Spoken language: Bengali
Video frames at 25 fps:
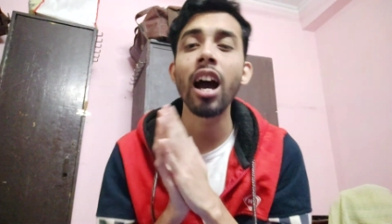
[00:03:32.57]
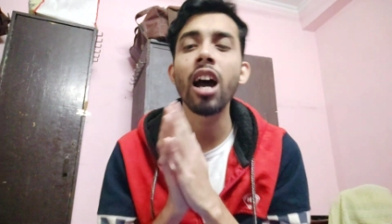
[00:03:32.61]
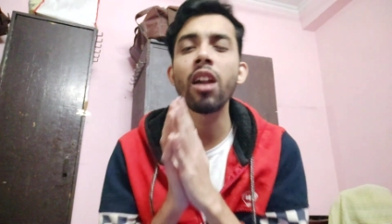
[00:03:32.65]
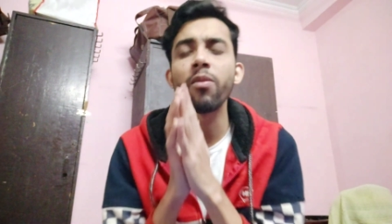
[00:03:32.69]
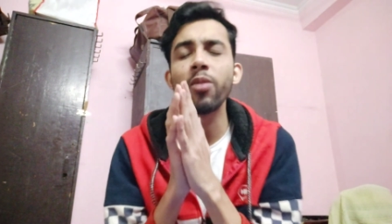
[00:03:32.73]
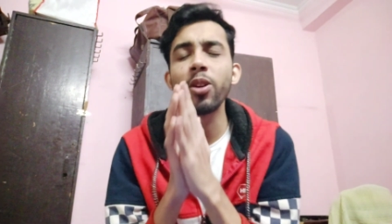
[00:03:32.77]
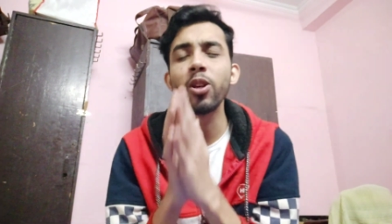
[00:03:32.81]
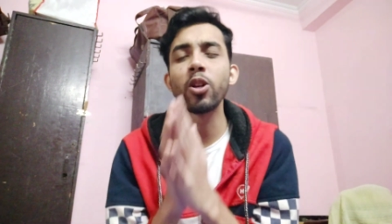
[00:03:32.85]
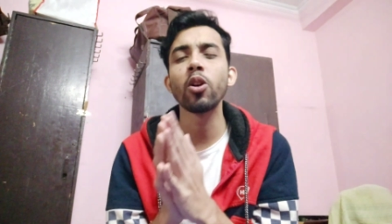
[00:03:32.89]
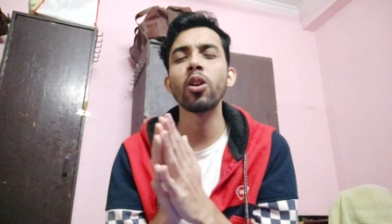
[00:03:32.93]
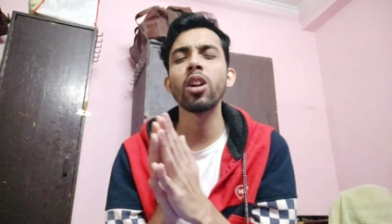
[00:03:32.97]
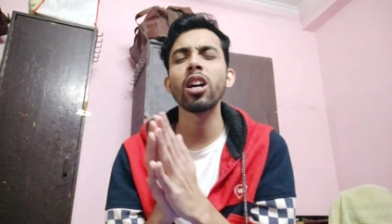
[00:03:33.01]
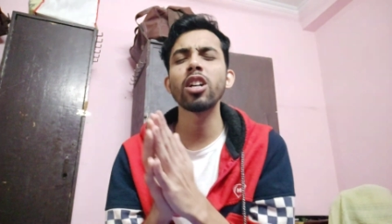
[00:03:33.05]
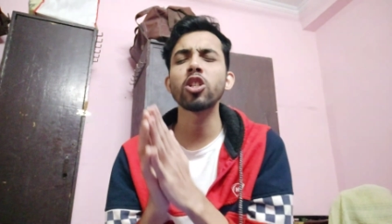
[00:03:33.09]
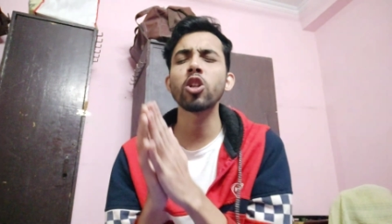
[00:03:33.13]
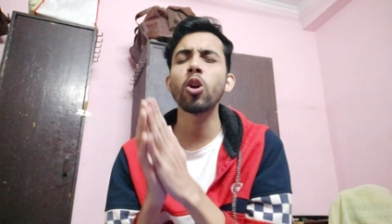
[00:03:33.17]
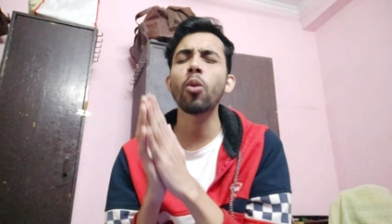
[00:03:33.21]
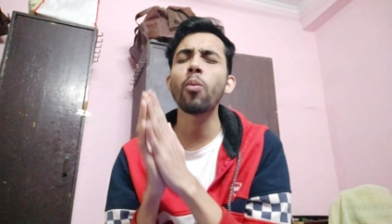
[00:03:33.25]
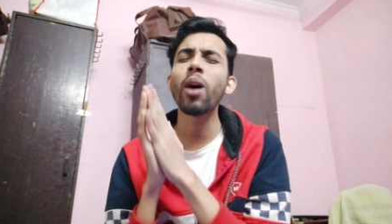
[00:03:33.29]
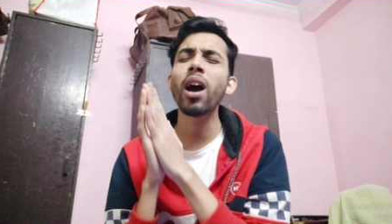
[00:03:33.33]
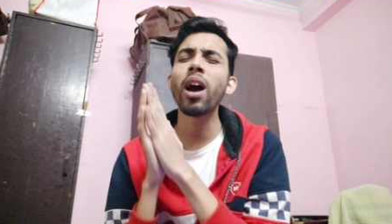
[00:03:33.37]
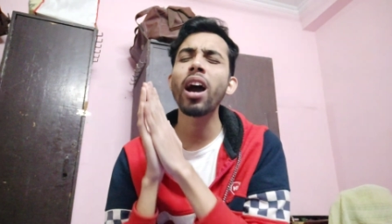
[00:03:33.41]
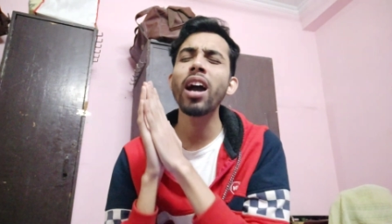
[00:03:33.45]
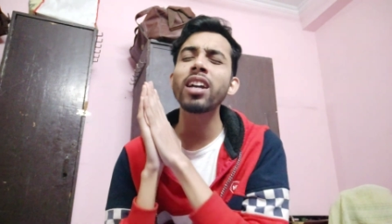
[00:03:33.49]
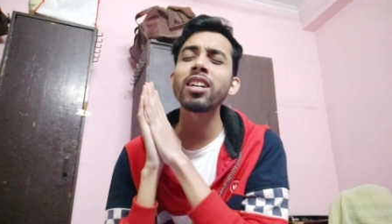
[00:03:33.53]
আর ভিডিওটা
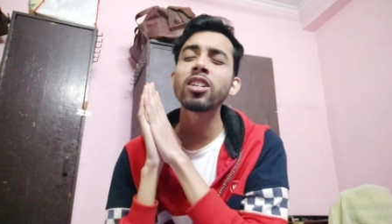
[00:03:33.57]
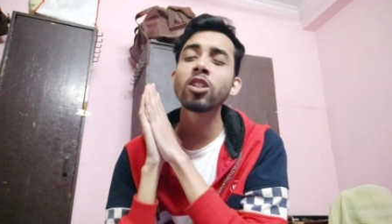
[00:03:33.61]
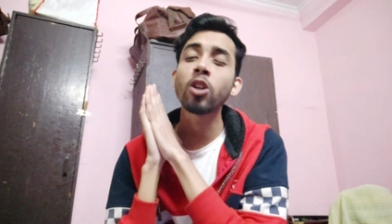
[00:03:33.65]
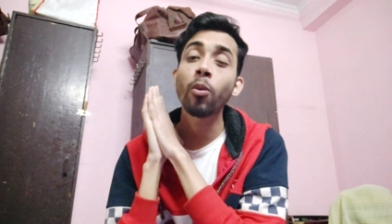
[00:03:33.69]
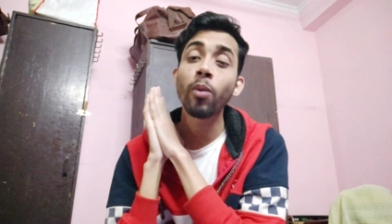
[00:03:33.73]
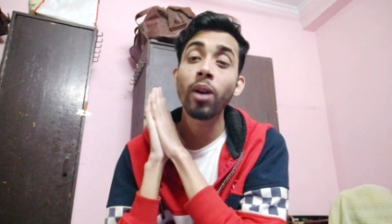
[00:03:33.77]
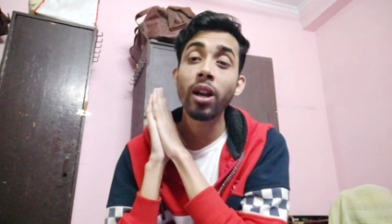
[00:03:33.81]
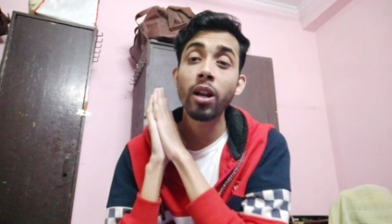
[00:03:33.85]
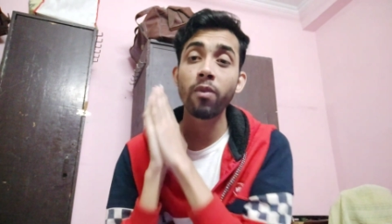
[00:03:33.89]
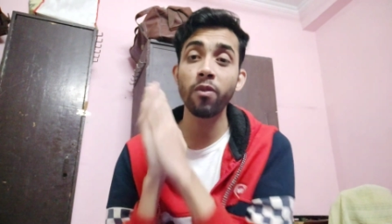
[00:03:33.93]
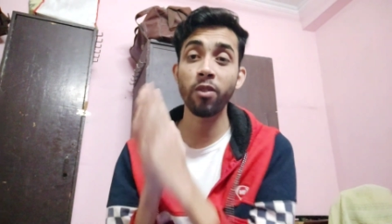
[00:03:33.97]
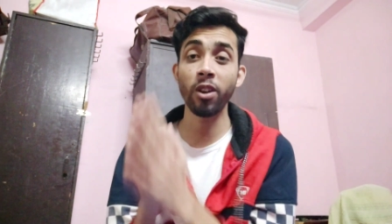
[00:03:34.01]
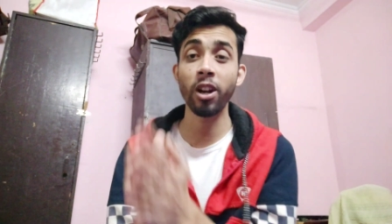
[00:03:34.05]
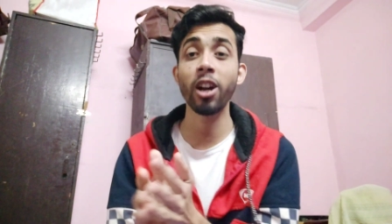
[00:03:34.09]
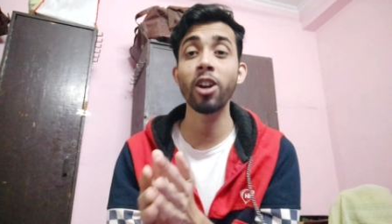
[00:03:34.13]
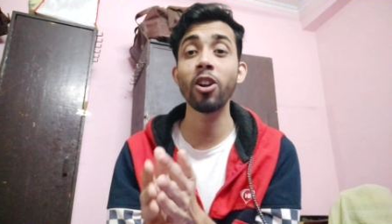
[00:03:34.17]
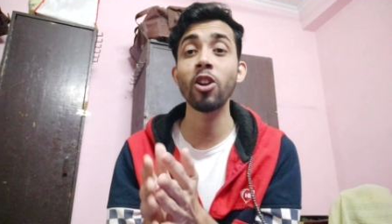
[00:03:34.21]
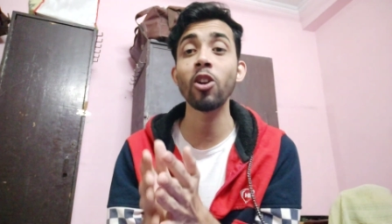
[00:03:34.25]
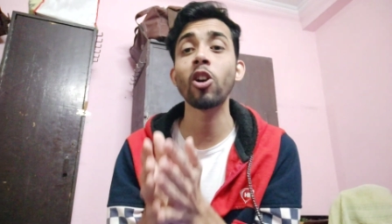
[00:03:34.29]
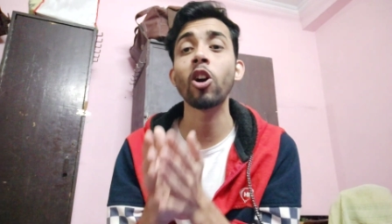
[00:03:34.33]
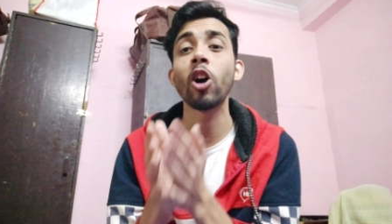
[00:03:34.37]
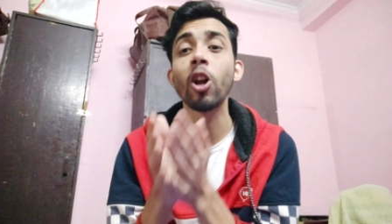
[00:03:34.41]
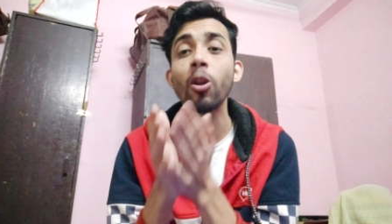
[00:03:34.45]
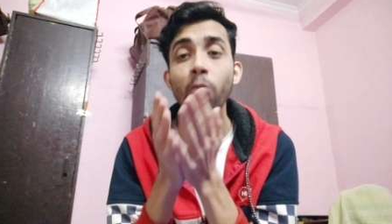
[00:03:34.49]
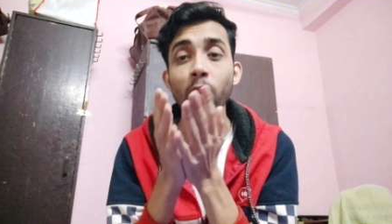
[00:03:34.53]
সবাই সবারে
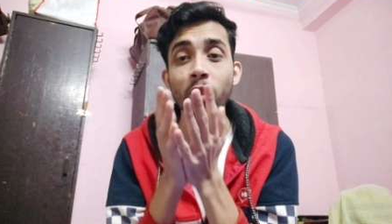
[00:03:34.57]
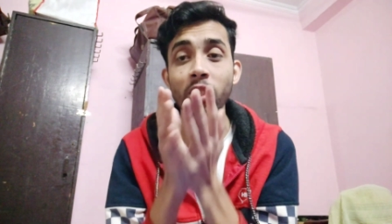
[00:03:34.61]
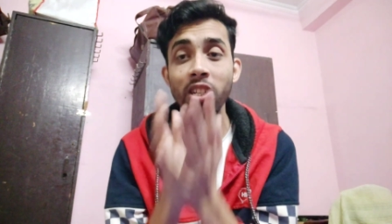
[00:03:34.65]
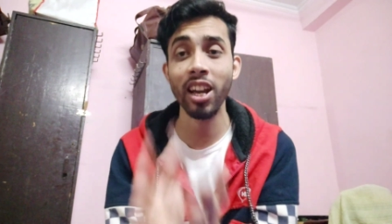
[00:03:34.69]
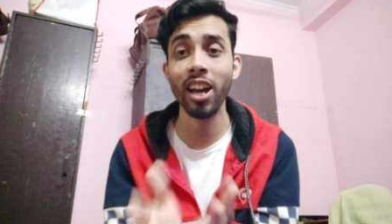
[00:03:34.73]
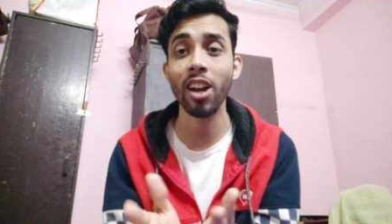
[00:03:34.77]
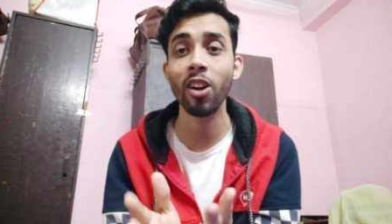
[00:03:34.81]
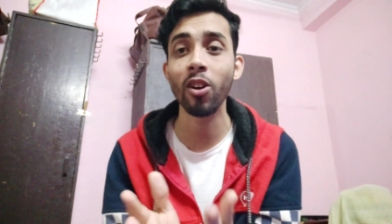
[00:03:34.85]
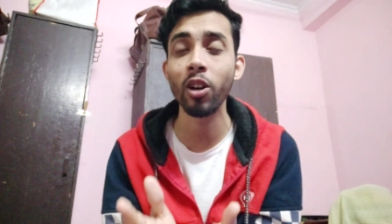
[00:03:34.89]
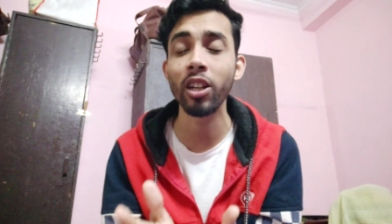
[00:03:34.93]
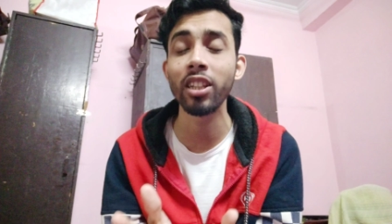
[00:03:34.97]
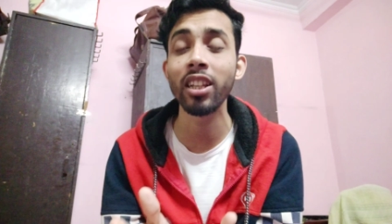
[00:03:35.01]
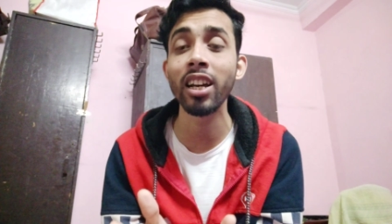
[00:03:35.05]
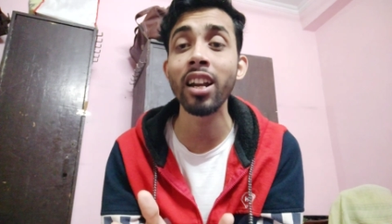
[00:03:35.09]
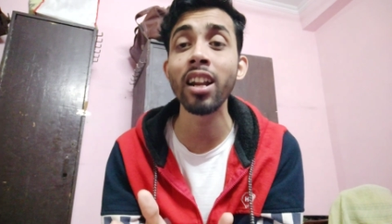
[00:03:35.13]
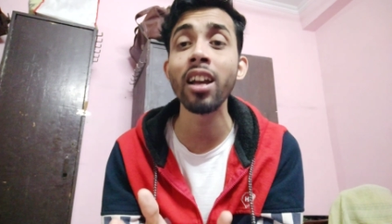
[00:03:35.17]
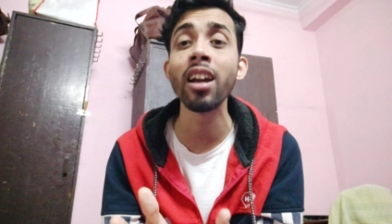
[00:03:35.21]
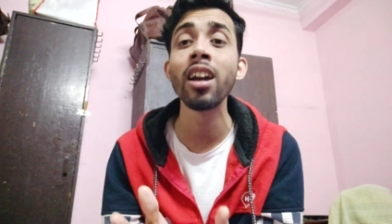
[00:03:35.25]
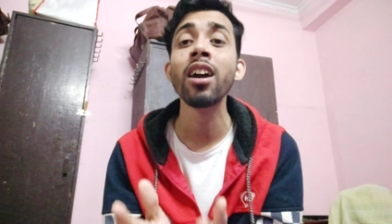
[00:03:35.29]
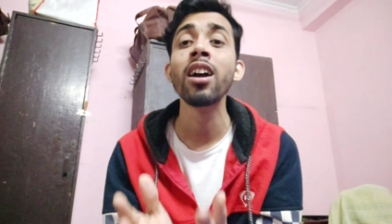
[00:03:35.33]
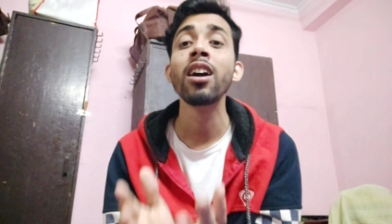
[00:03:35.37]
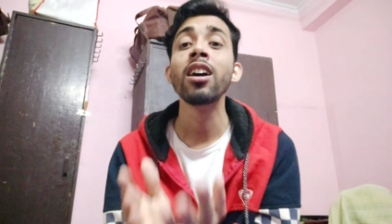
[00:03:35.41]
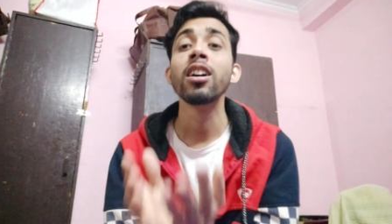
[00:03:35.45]
ফ্রেন্ডক অল্প শেয়ার করে দেন